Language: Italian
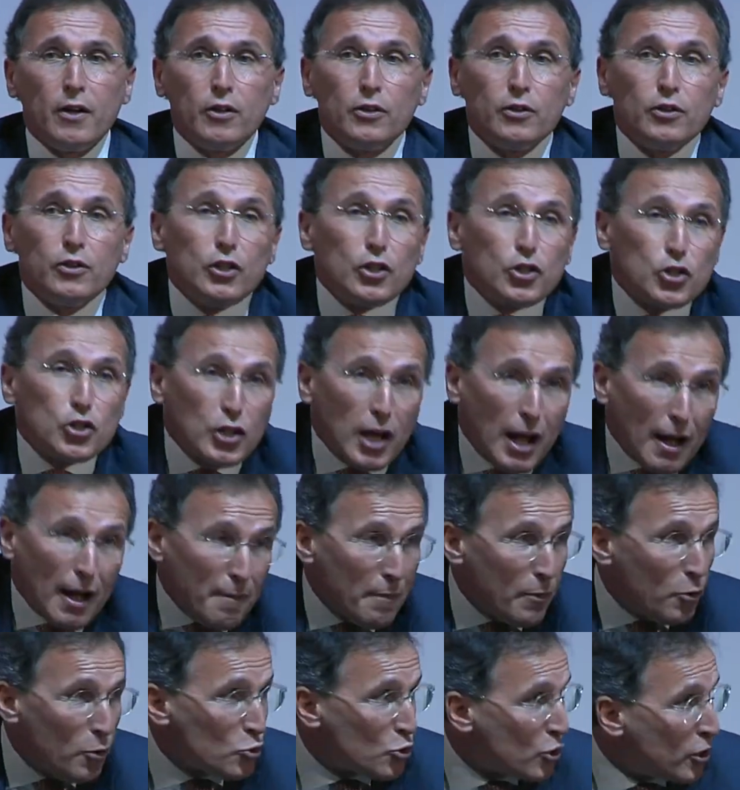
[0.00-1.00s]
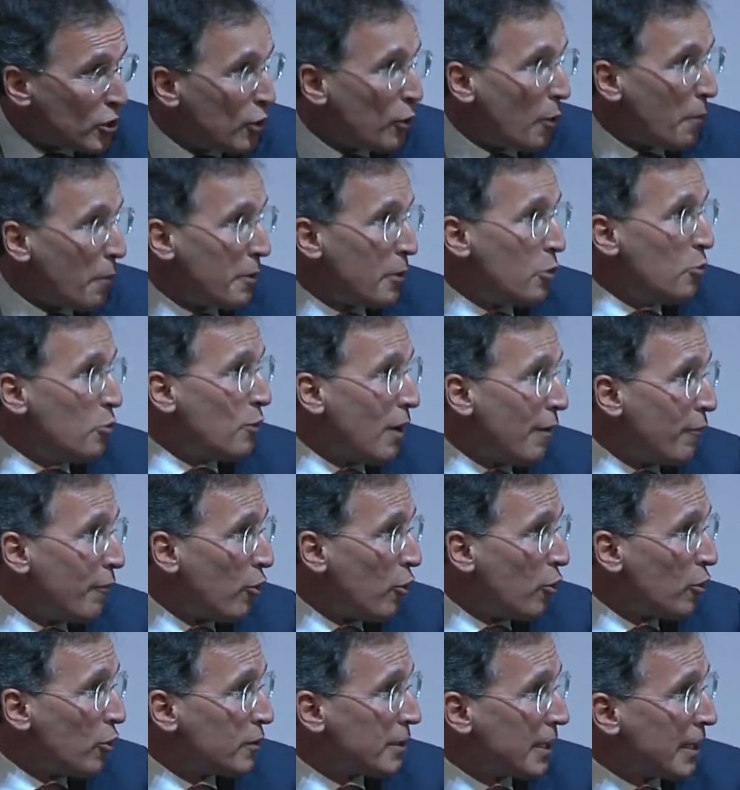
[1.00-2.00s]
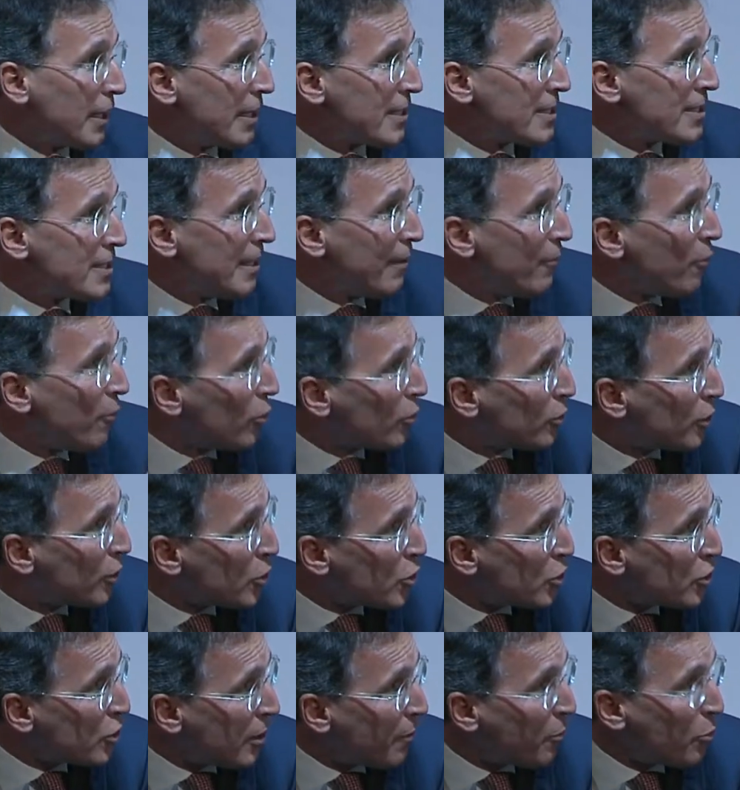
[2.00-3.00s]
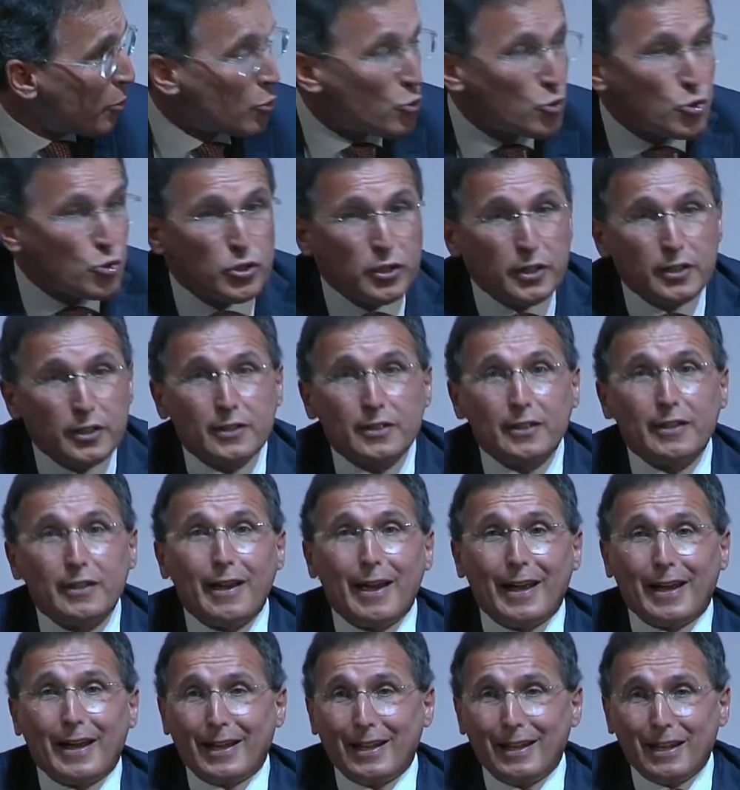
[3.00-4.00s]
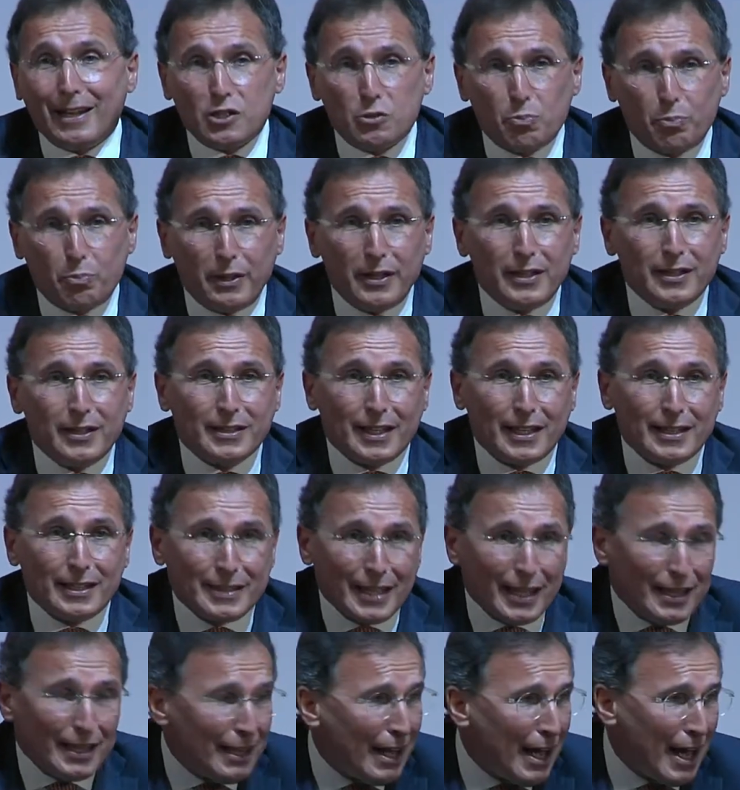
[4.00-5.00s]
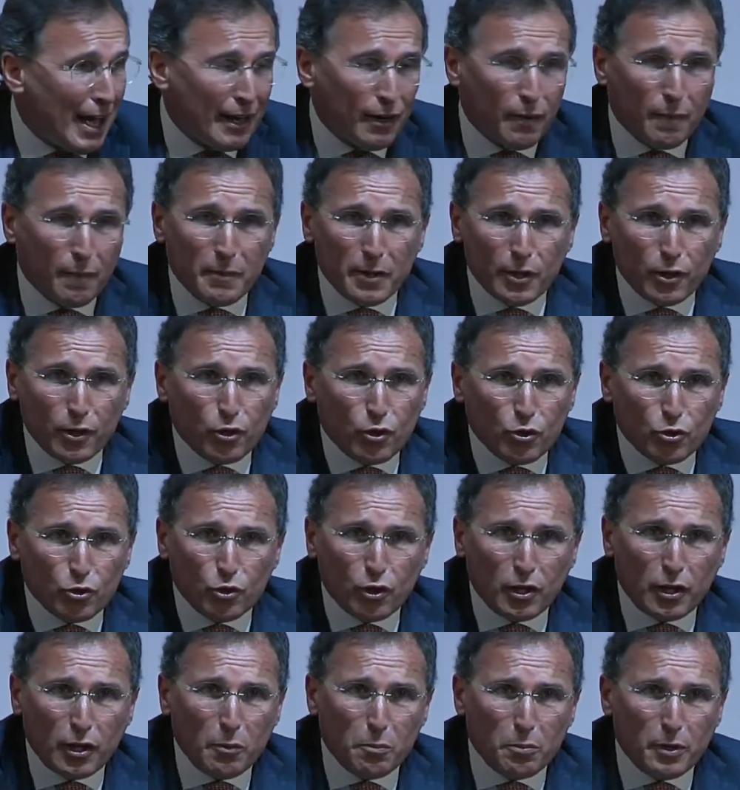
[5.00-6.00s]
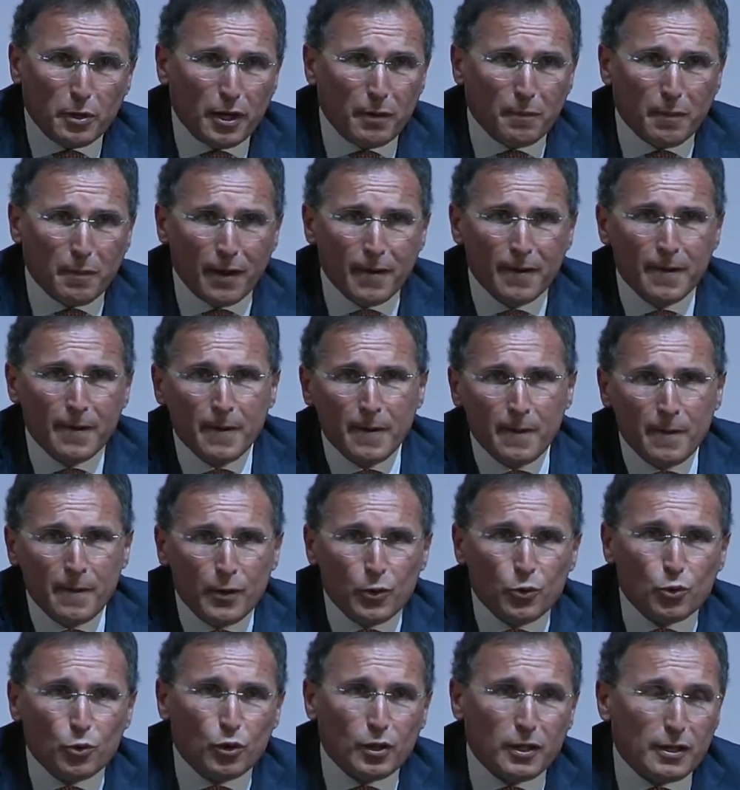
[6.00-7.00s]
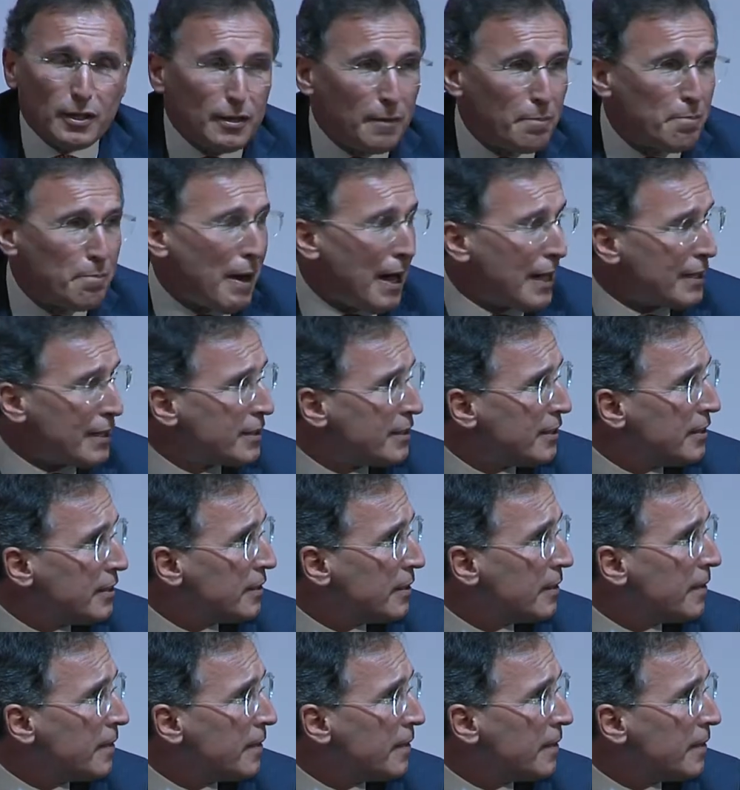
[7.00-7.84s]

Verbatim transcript: Diciamocelo per una volta che, che stavolta ci siamo riusciti e che la spinta italiana, non mi ricordo chi prima in uno dei dibattiti